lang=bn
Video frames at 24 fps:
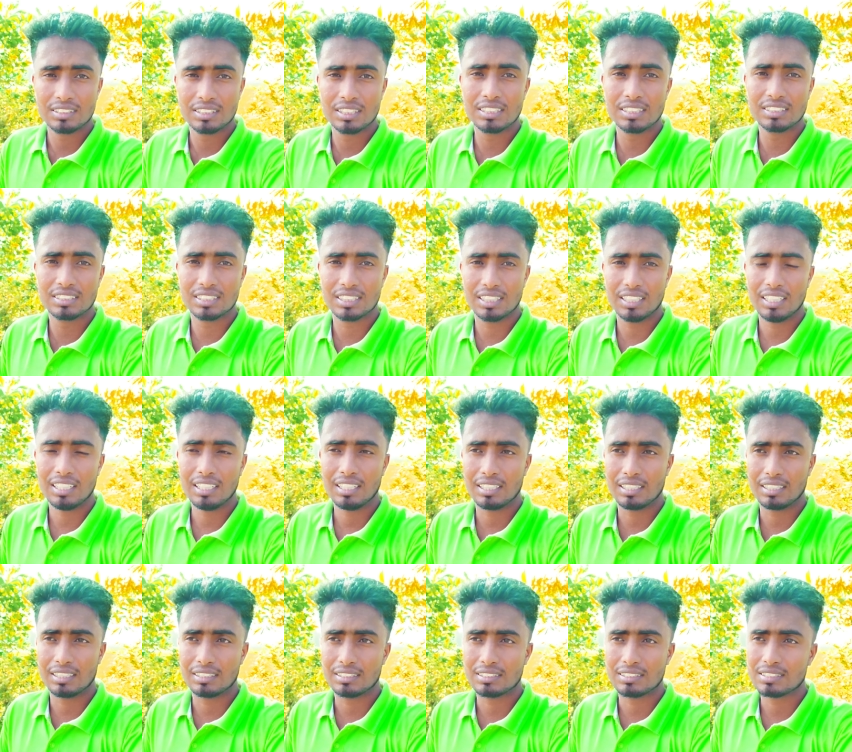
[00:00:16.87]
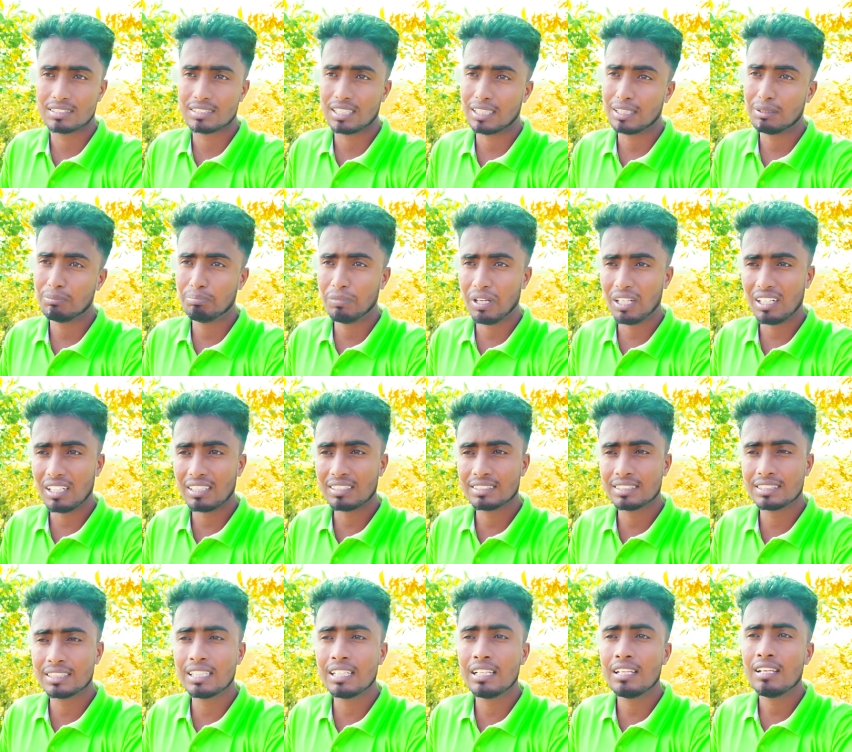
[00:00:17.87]
চিনছে হ্যাঁ সাকিব
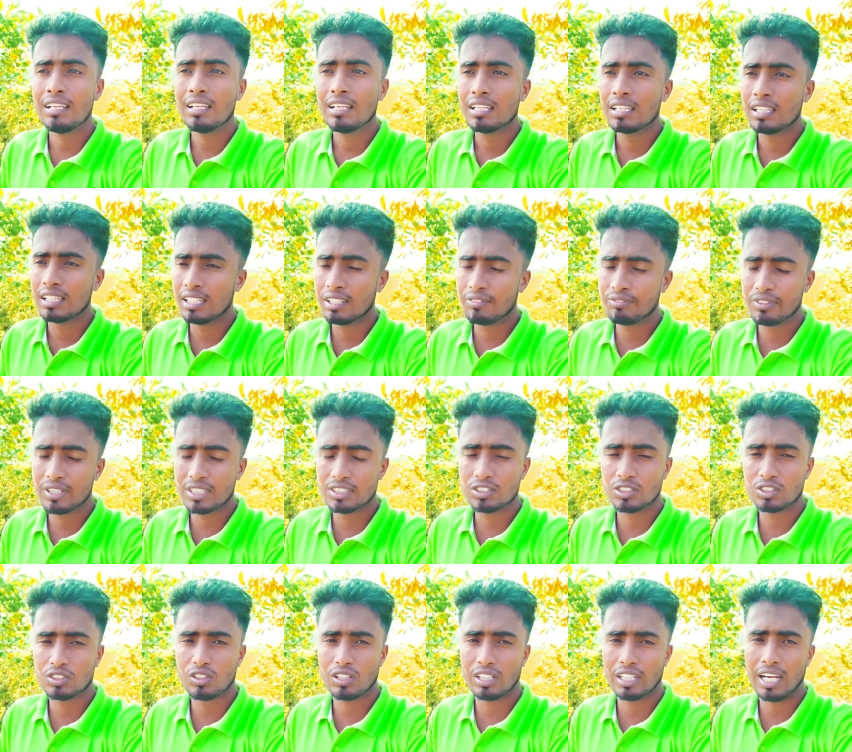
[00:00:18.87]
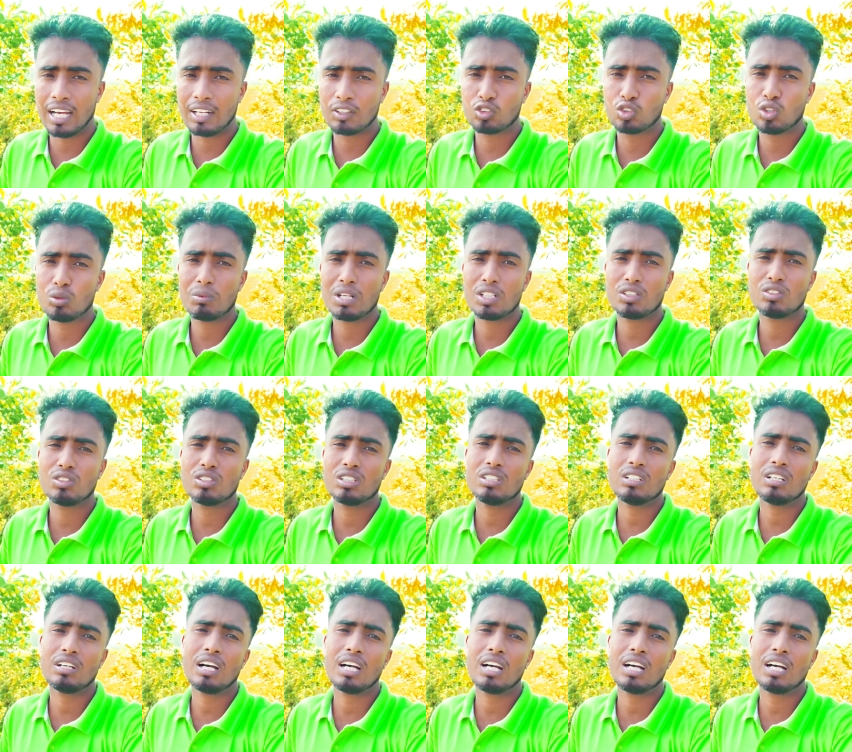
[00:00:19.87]
বাংলাদেশকে রিপ্রেজেন্ট করে আর তোমরা তো